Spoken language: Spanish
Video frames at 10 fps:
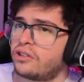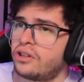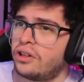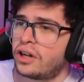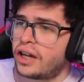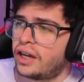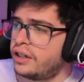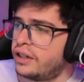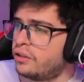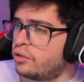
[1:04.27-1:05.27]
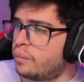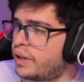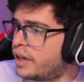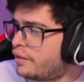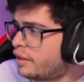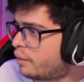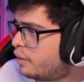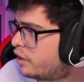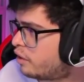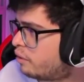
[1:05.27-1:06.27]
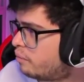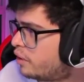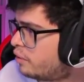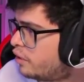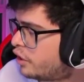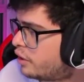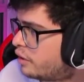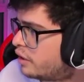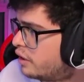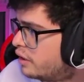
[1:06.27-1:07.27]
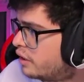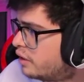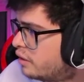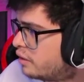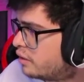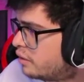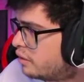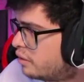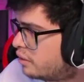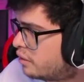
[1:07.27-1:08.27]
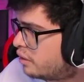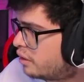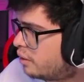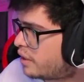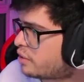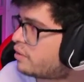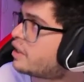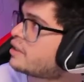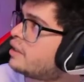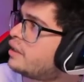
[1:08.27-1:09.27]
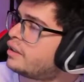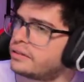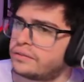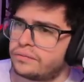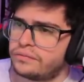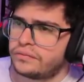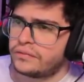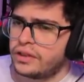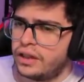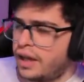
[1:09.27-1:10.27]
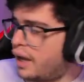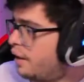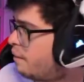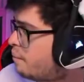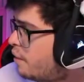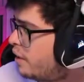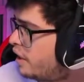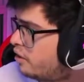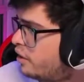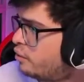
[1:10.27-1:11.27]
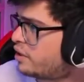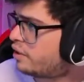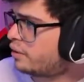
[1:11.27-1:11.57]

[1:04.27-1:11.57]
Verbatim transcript: todos los canales de YouTube para vender Bitcoin, boludo? No me asusté así. A ver, vamos a ver esto de Luisito,